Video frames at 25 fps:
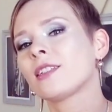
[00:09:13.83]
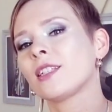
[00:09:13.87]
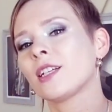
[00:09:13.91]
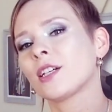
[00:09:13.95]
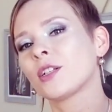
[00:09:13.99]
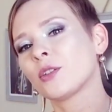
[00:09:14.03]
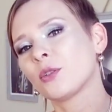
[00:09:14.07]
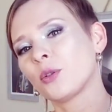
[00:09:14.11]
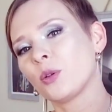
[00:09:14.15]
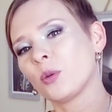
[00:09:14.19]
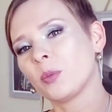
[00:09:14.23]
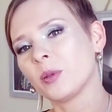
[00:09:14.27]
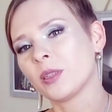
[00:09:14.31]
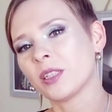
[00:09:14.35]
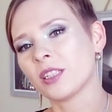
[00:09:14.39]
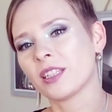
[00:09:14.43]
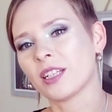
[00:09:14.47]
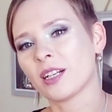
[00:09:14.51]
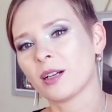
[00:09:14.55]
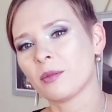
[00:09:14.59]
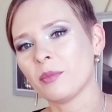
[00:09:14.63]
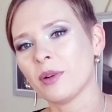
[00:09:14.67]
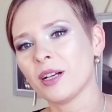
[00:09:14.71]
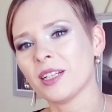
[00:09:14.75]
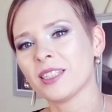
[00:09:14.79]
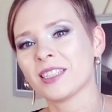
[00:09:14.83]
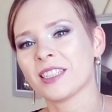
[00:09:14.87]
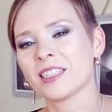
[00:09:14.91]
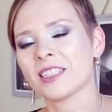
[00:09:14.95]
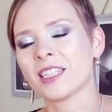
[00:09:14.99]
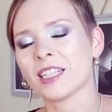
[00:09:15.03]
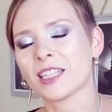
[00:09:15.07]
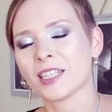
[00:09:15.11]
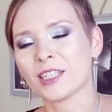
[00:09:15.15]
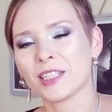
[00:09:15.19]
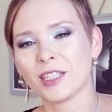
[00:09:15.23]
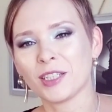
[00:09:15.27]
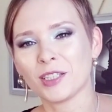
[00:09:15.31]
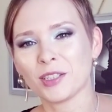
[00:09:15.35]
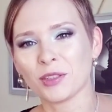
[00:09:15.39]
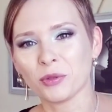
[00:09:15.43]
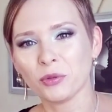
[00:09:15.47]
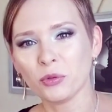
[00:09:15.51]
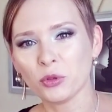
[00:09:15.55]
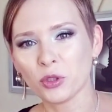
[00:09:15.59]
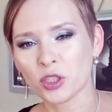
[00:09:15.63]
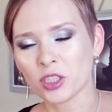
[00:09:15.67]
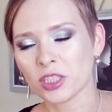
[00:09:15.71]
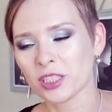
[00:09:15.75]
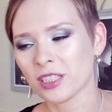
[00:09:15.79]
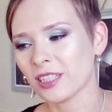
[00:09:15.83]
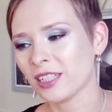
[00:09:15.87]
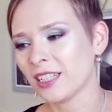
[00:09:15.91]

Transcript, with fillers: те, кто любит этот аромат, заткните уши